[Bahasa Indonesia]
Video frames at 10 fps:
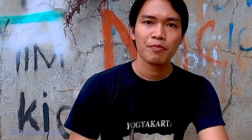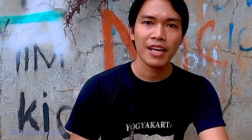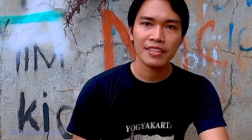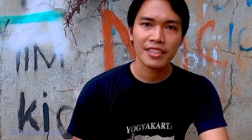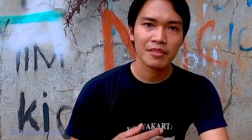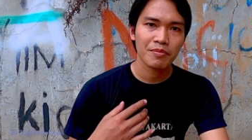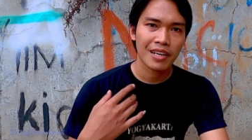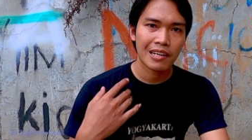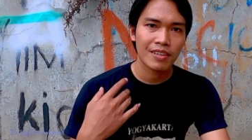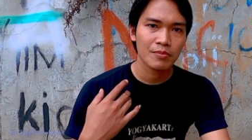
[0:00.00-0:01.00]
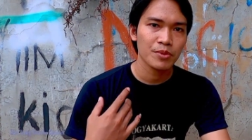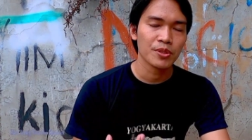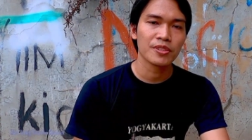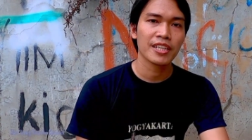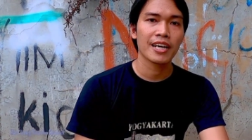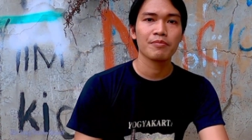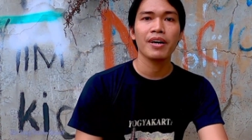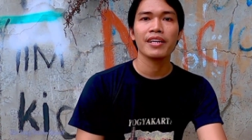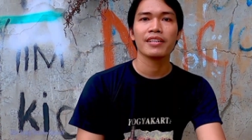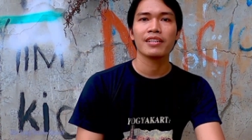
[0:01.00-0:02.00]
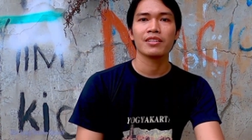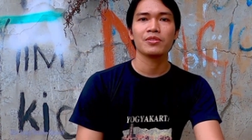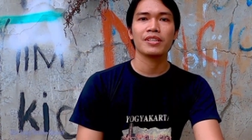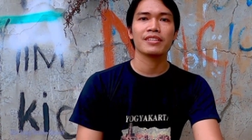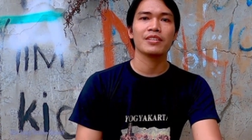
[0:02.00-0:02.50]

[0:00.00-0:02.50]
belajar merawat burung dengan baik itu